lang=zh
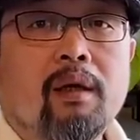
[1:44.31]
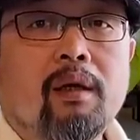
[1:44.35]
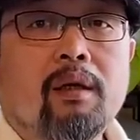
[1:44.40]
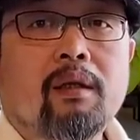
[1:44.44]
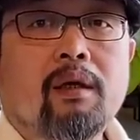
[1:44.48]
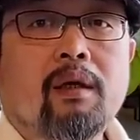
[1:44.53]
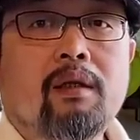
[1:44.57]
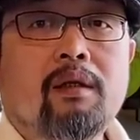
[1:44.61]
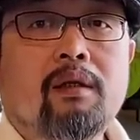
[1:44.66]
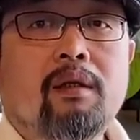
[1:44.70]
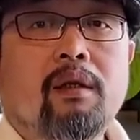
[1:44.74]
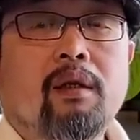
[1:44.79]

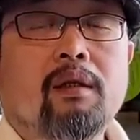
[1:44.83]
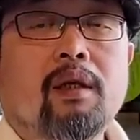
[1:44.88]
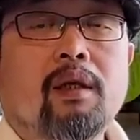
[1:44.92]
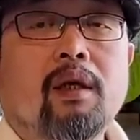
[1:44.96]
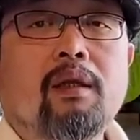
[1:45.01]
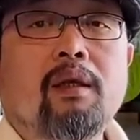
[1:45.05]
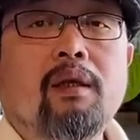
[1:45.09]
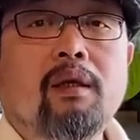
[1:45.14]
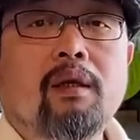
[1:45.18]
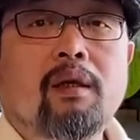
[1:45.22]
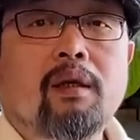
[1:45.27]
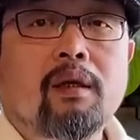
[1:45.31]
但是呢，他
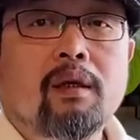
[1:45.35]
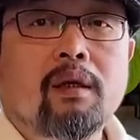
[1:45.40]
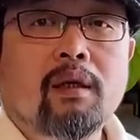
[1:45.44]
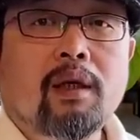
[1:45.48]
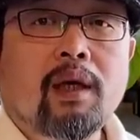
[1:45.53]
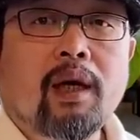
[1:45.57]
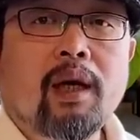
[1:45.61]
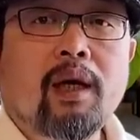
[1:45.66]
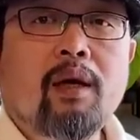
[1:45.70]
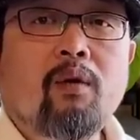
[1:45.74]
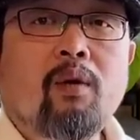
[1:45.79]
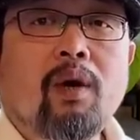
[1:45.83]
那个
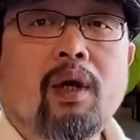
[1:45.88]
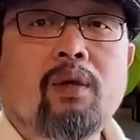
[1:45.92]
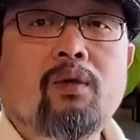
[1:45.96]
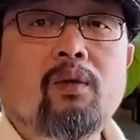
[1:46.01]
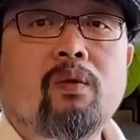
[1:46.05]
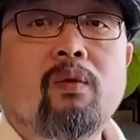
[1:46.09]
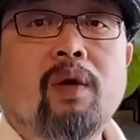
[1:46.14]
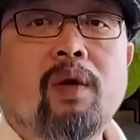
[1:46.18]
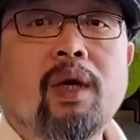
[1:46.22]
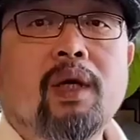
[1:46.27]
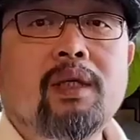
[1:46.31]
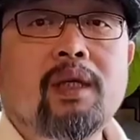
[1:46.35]
开花
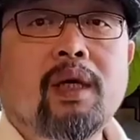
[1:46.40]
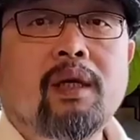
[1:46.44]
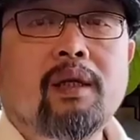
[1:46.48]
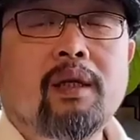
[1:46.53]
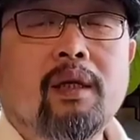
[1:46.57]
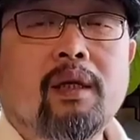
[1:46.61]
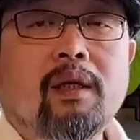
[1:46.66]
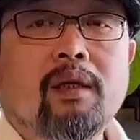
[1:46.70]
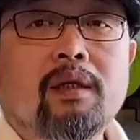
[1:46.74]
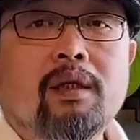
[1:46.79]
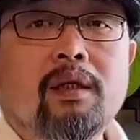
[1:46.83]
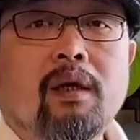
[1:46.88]
种花家
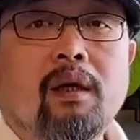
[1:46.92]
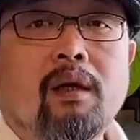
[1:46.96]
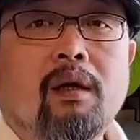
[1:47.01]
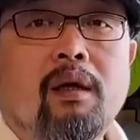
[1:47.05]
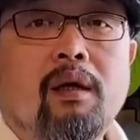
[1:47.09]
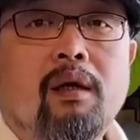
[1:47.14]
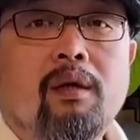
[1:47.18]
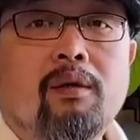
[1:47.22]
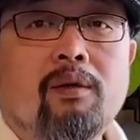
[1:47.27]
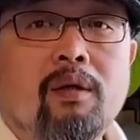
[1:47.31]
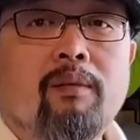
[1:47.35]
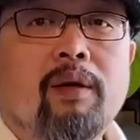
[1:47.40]
那个事儿，
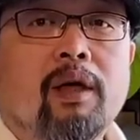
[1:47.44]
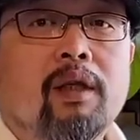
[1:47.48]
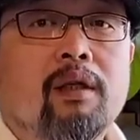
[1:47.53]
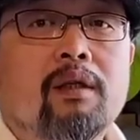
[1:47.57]
对吧？